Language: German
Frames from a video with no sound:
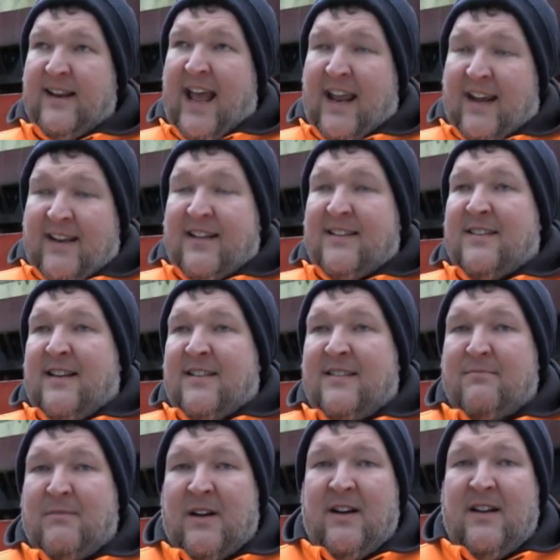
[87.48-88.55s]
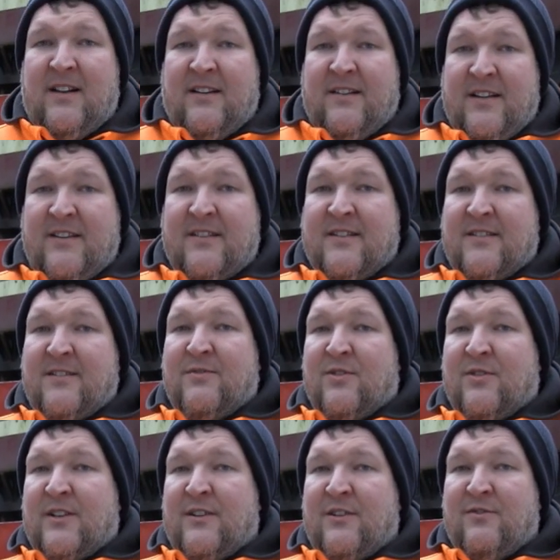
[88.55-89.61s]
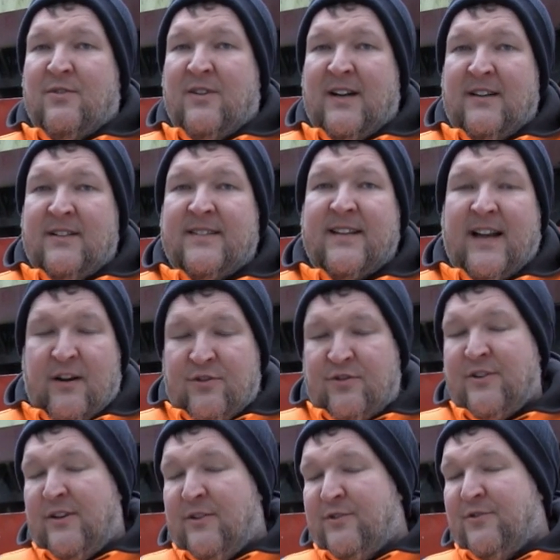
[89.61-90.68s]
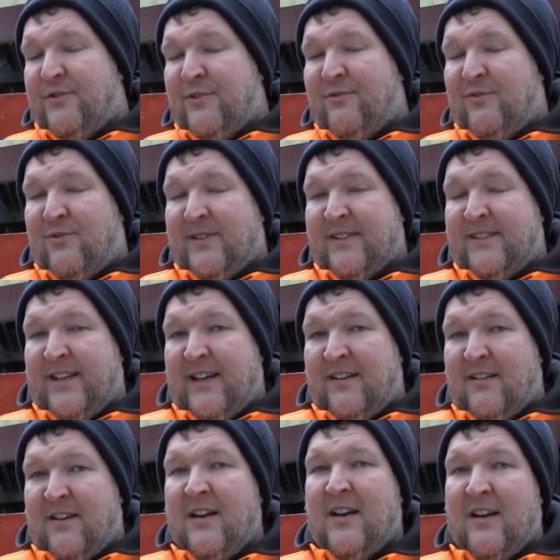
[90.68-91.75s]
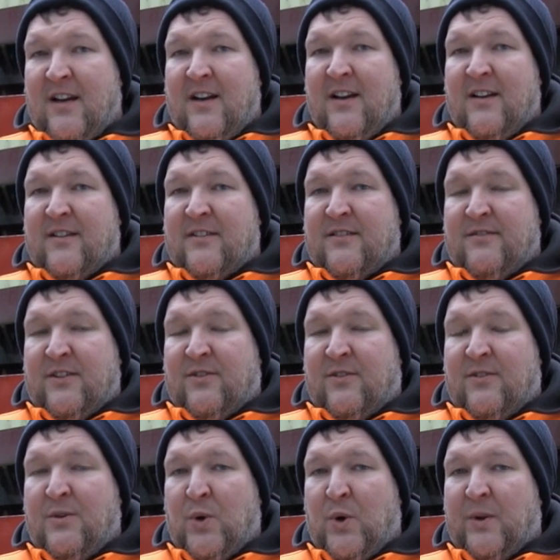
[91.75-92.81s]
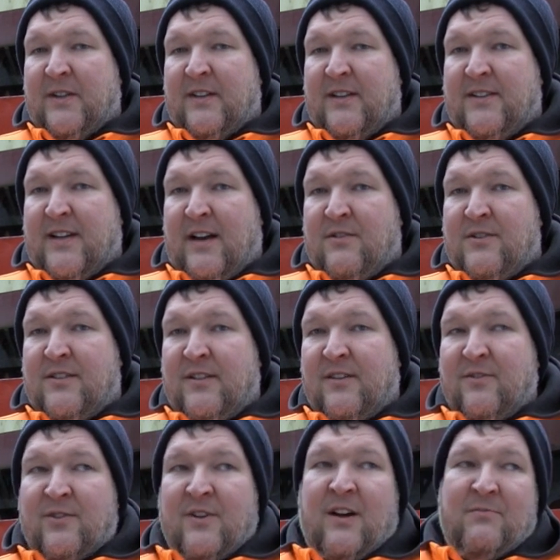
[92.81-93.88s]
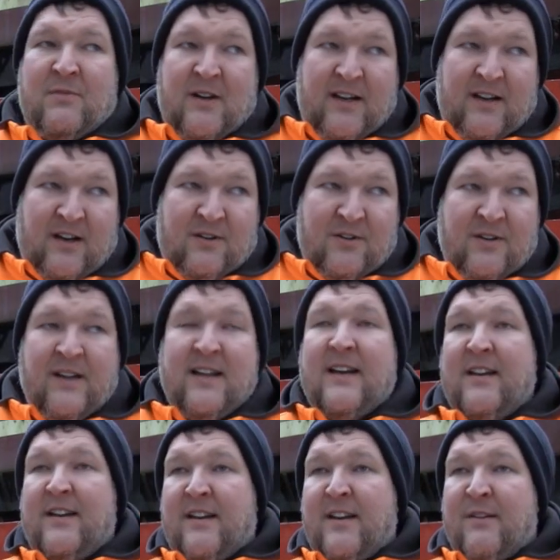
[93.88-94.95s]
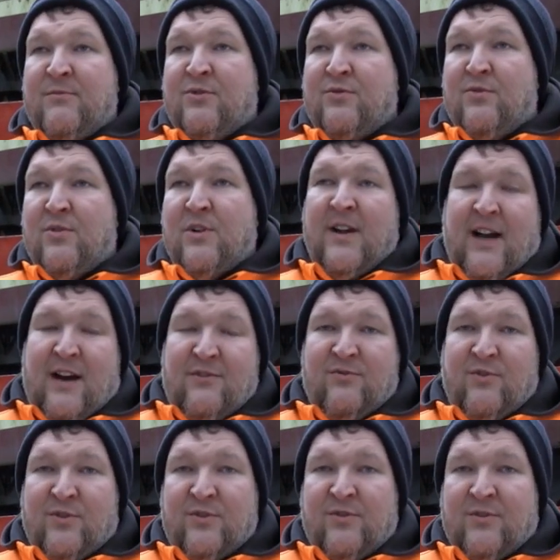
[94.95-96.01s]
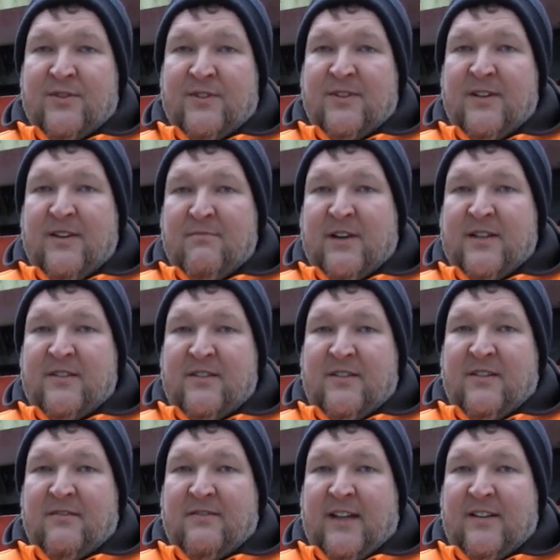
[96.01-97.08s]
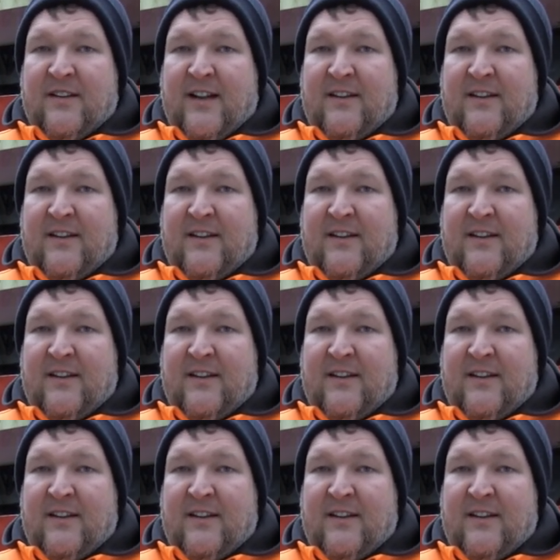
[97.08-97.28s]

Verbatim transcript: Nein, jetzt erstmal nicht. Ist wirklich nur als Ausstellungsstück vorgesehen, dass sie wieder ordentlich aussieht oder mal auch in dem Zug auf dem Rundkurs präsentiert werden